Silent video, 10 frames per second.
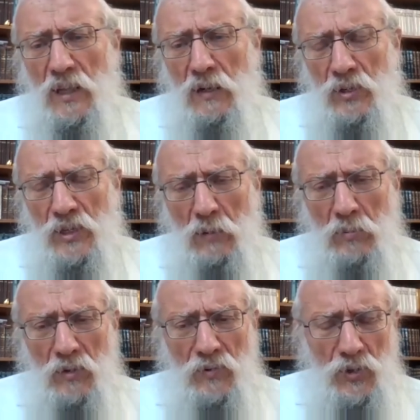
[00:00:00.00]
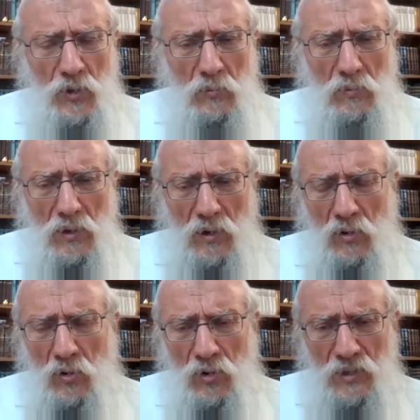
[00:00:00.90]
Так вот, я был в одном
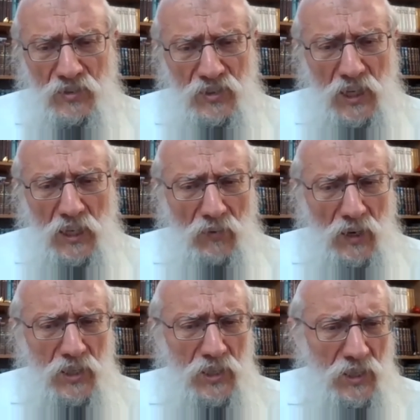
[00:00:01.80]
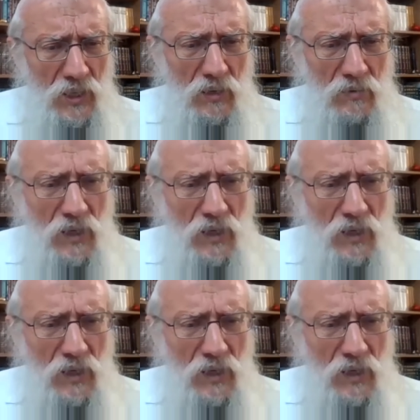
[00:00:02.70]
городе средней величины,